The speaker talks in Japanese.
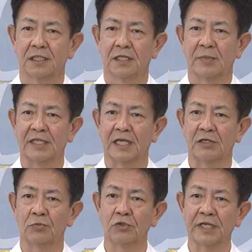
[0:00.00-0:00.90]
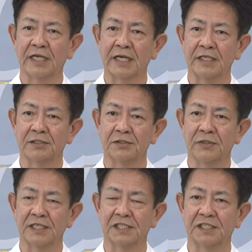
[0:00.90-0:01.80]
また、あの問題解決に
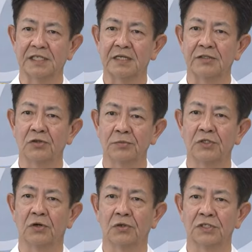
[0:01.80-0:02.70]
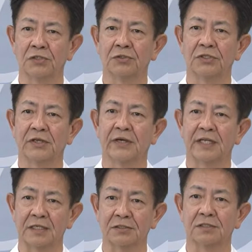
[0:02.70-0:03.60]
は指揮官のみの議論では
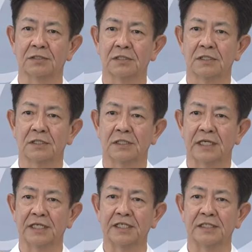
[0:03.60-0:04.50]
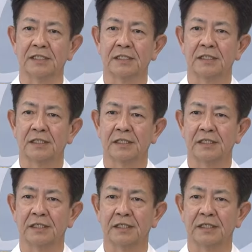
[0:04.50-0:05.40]
なく、やはり、
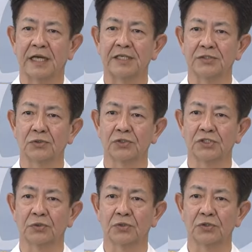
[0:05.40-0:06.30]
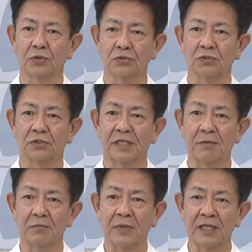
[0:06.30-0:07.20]
えー、回想史をよく
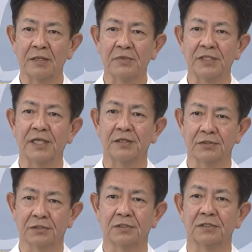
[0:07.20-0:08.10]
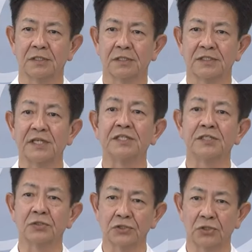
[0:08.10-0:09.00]
現場で見ている専
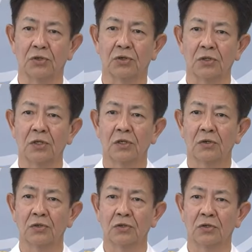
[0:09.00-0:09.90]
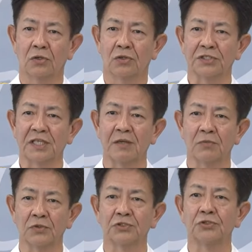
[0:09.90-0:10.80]
任伍長、この意見
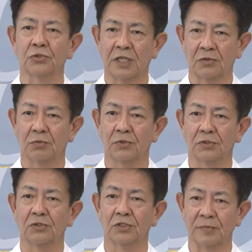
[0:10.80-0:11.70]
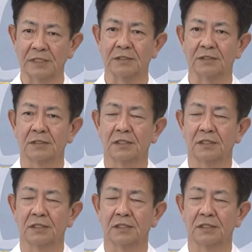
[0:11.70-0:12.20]
も重要だと思っております。